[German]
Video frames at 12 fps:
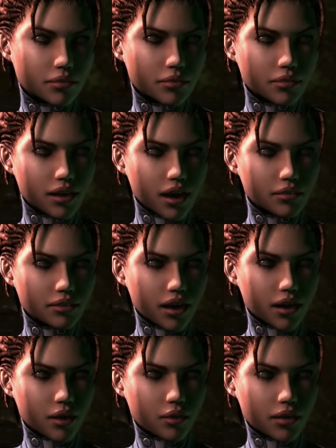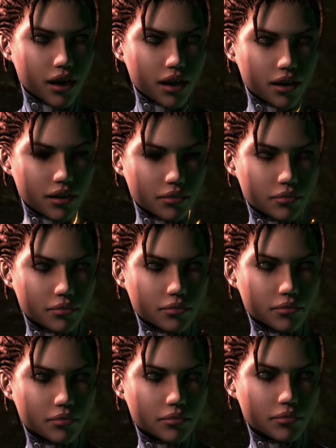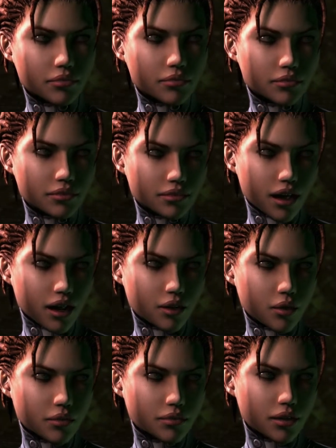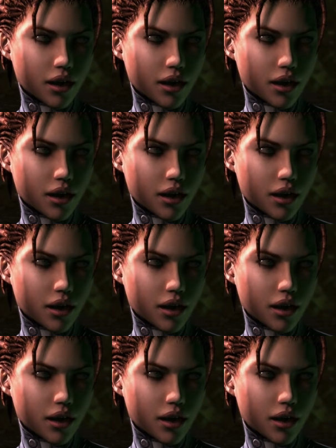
Sei dir nicht so sicher. Zeus